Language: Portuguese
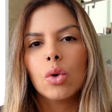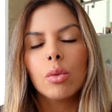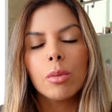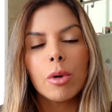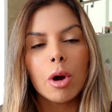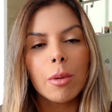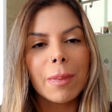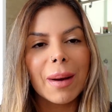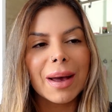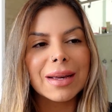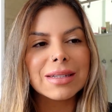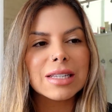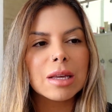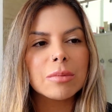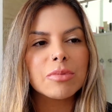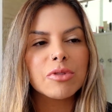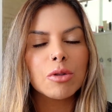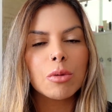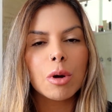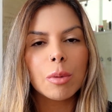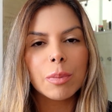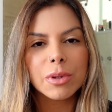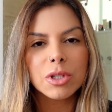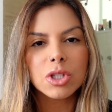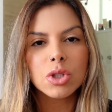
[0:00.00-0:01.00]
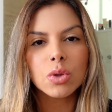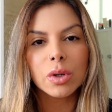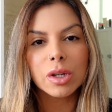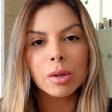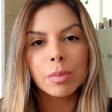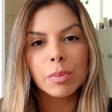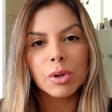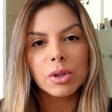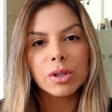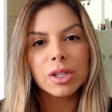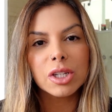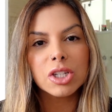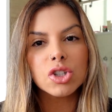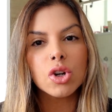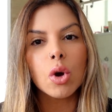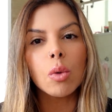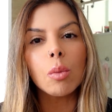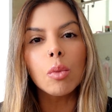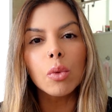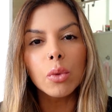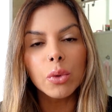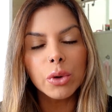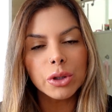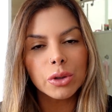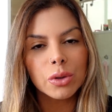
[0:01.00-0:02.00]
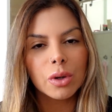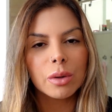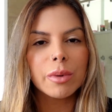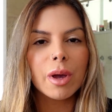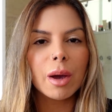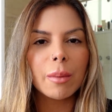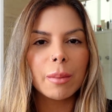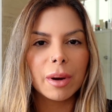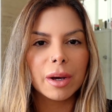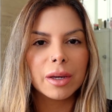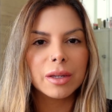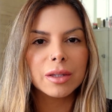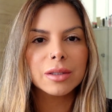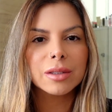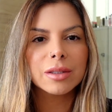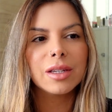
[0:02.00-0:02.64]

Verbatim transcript: O meu pai sempre foi uma pessoa que protegeu muito a minha mãe.